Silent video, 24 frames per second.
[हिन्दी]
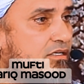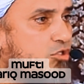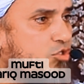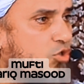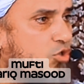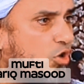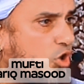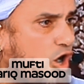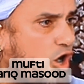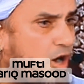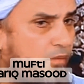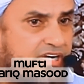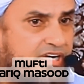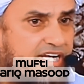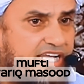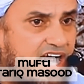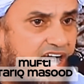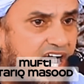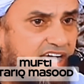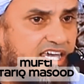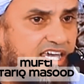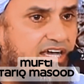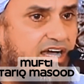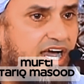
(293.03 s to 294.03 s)
जो कौम
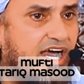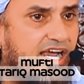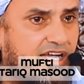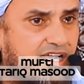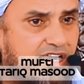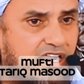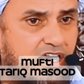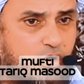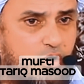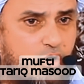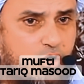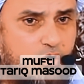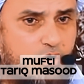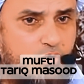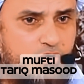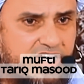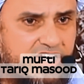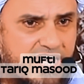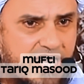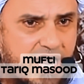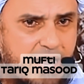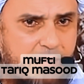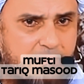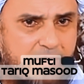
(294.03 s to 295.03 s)
निकाह की कायल ना हो
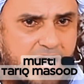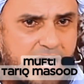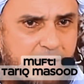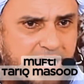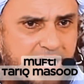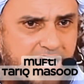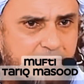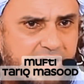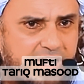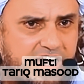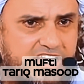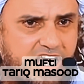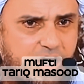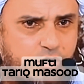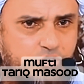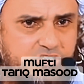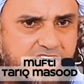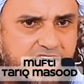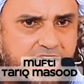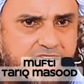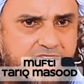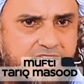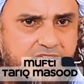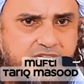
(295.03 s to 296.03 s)
उनके यहां मां बहन बेटियां
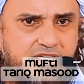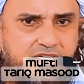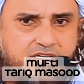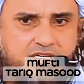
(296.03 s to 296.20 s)
होती हैं